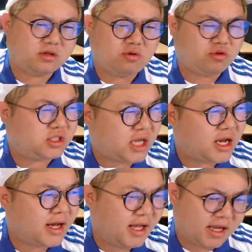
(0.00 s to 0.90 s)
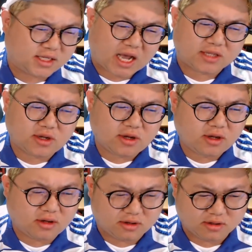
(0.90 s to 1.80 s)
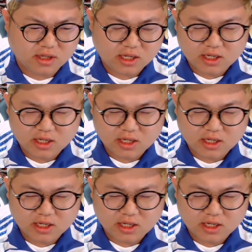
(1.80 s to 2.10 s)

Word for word: 그리고 제가 가서